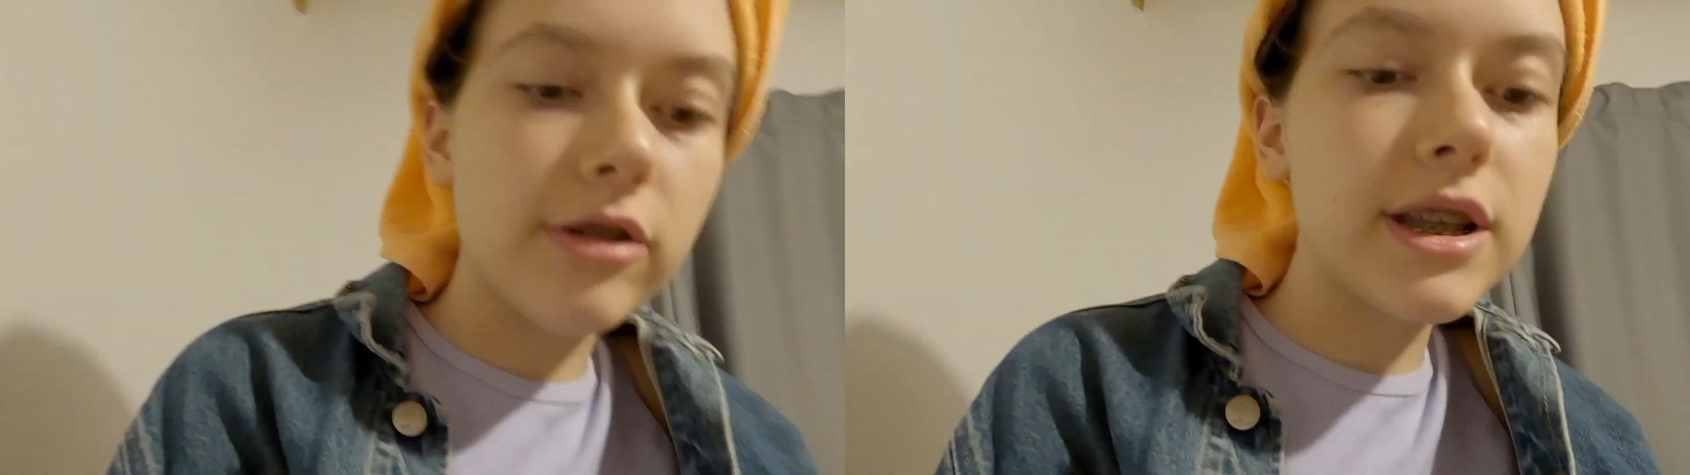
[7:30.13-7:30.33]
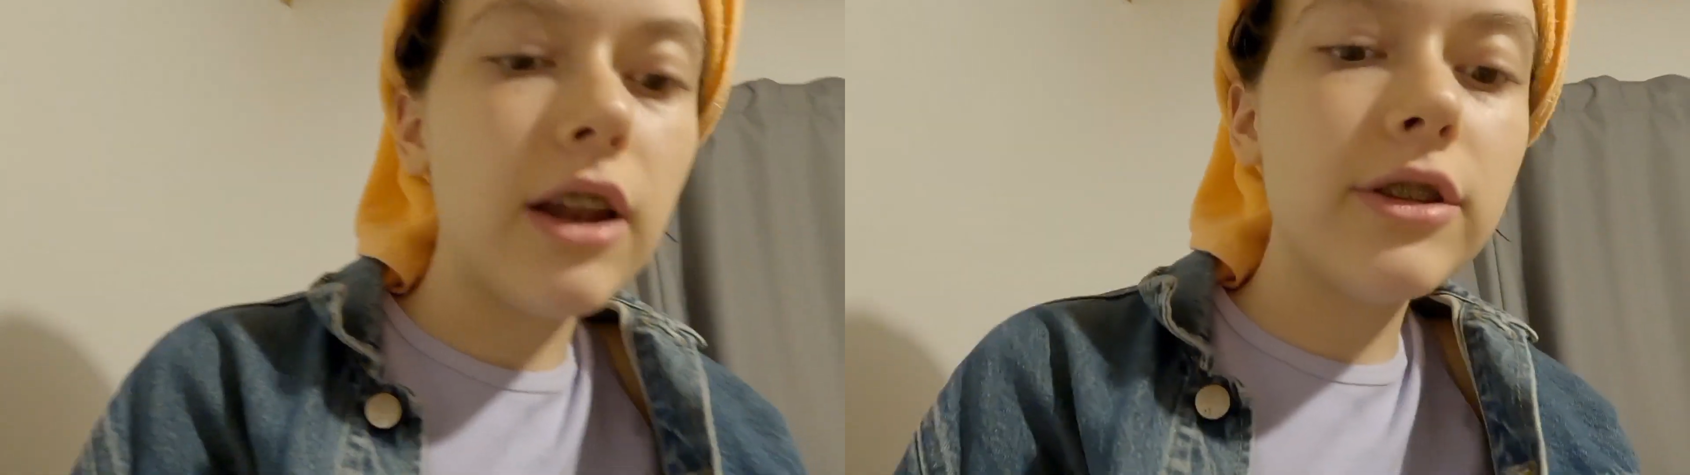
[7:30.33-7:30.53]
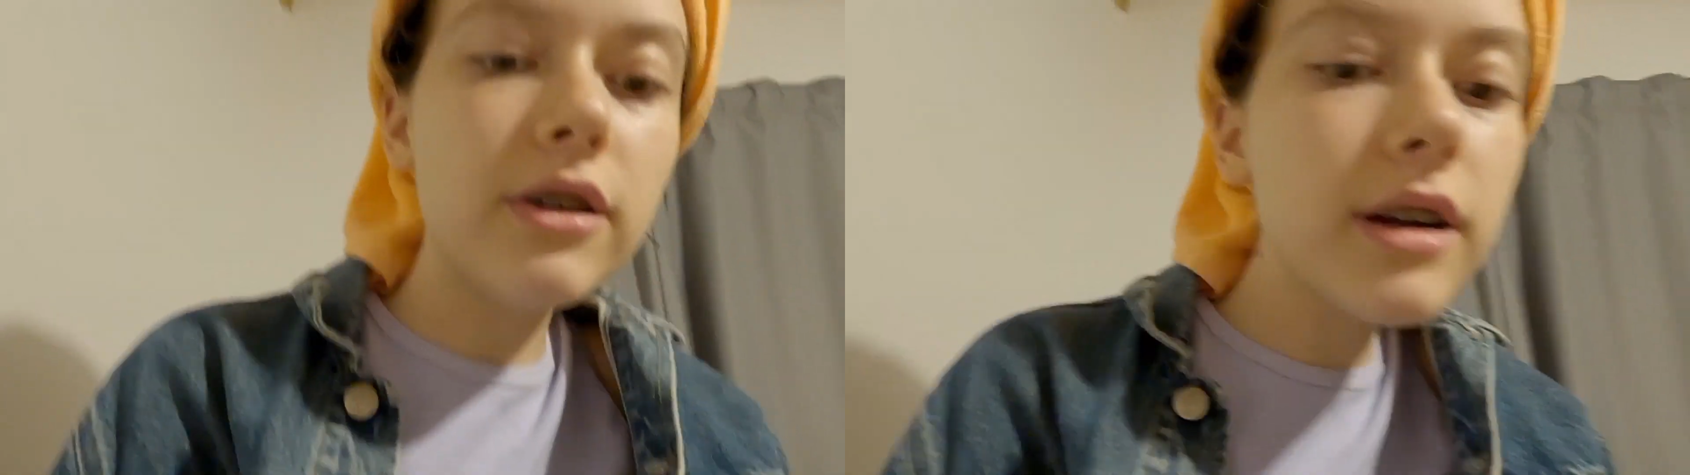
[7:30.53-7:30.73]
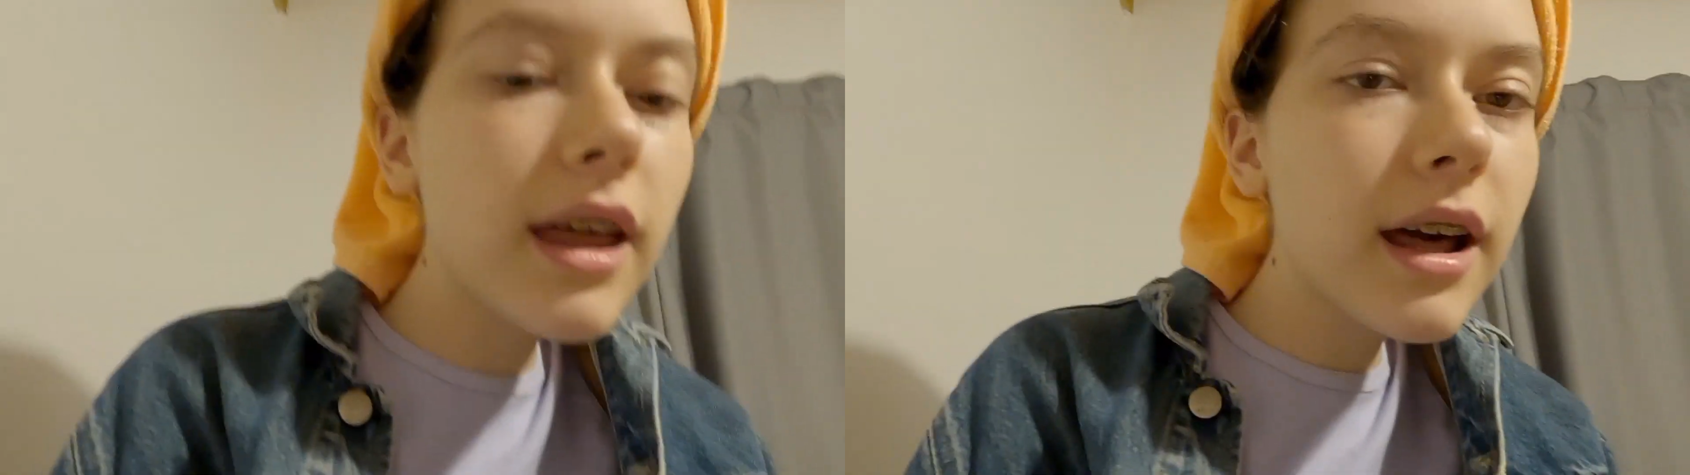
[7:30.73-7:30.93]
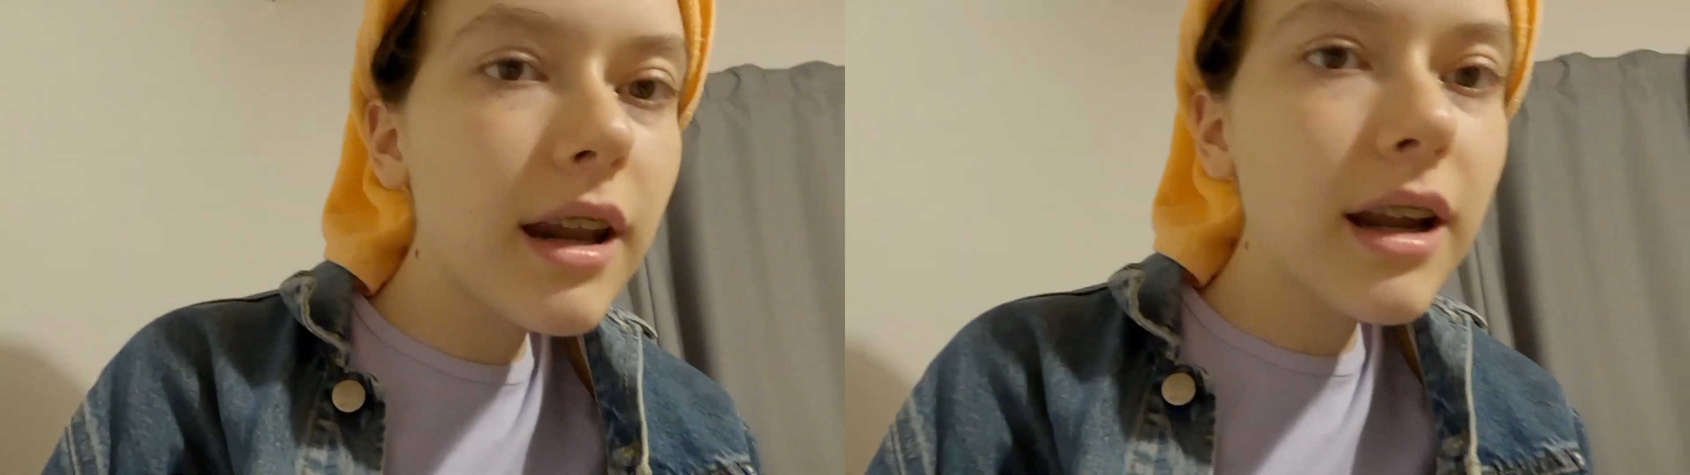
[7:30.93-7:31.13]
O sea, lo tengo
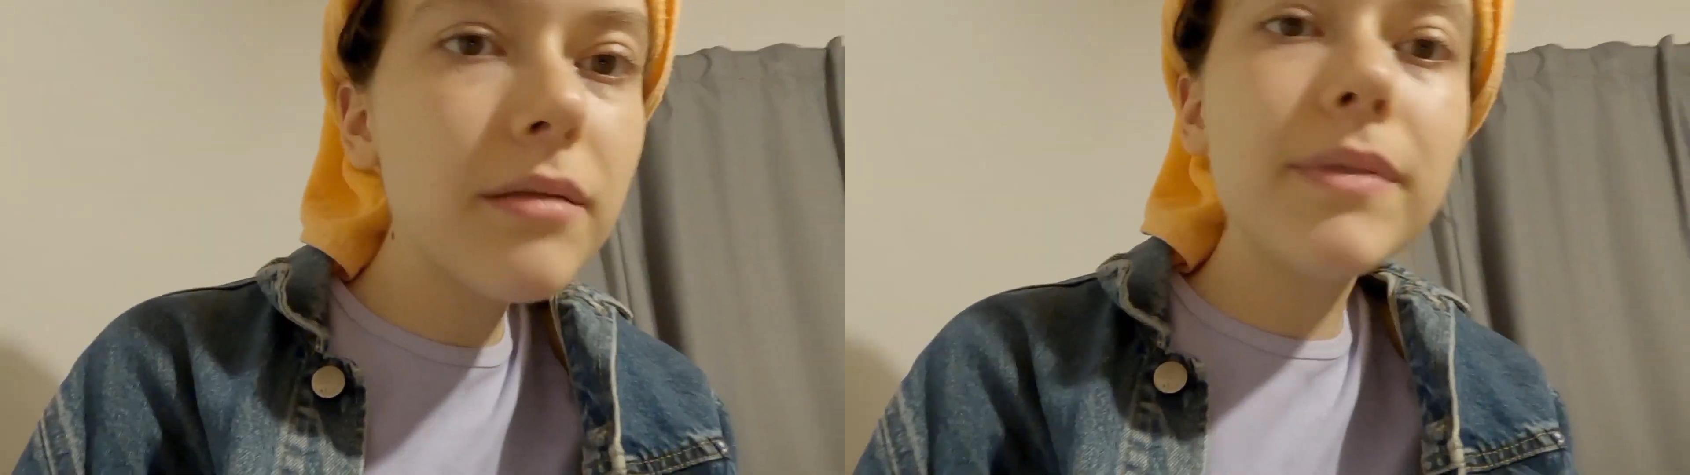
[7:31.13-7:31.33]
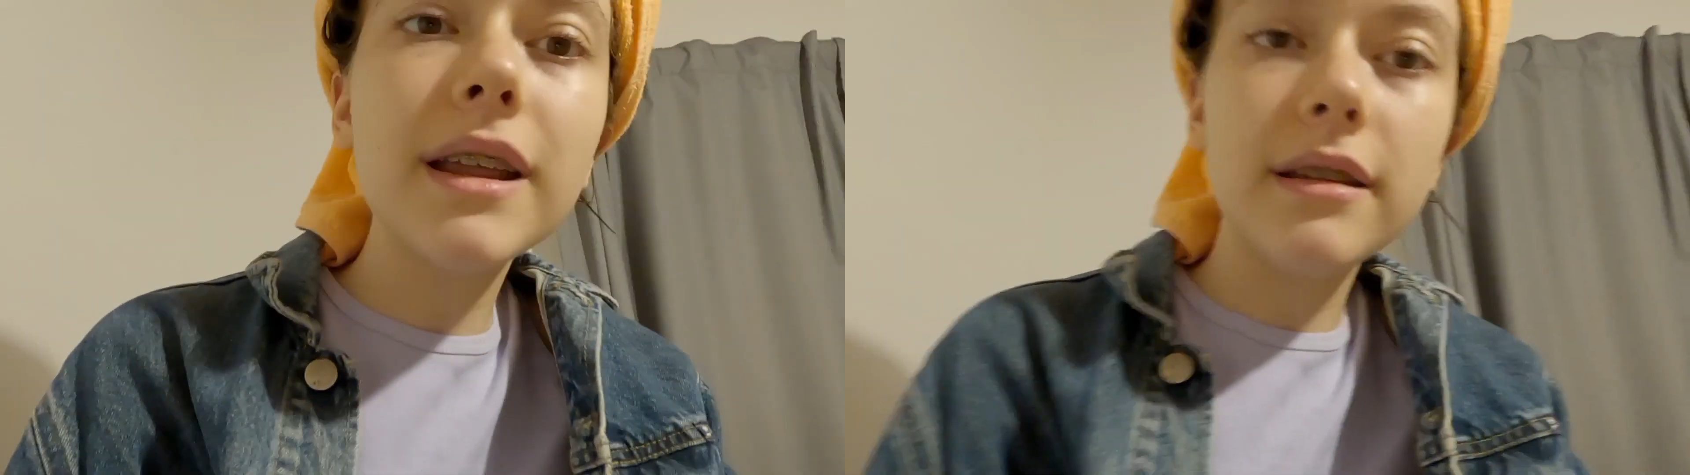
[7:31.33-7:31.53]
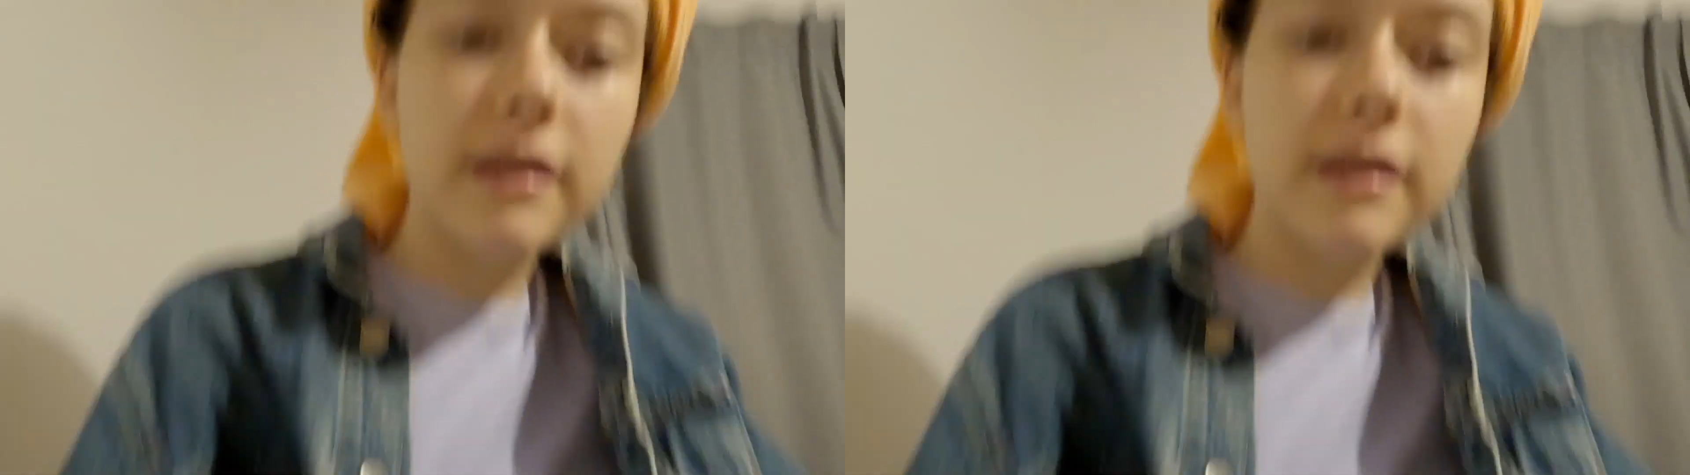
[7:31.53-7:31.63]
que descargar para